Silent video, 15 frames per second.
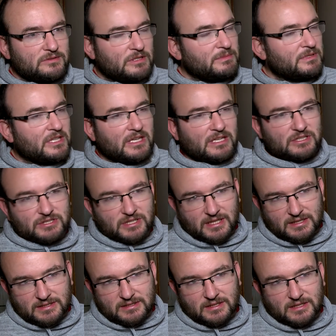co najmniej kilkanaście
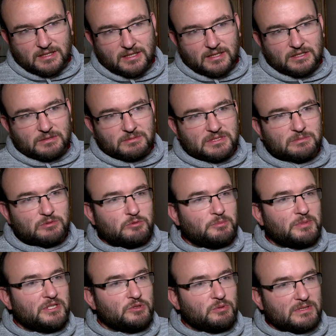lat. Tymczasem już po
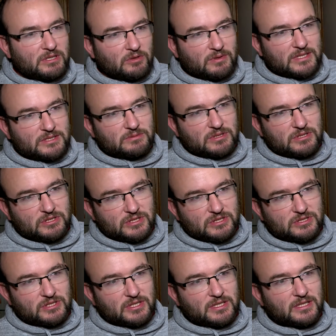pięciu latach okazuje
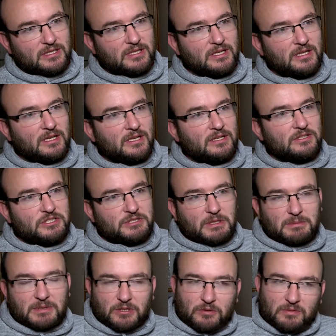się, że
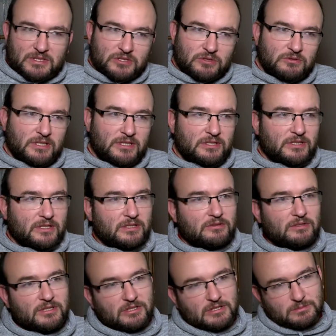trzeba planować kolejne,
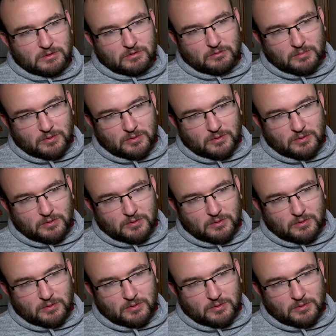kolejne rozbudowy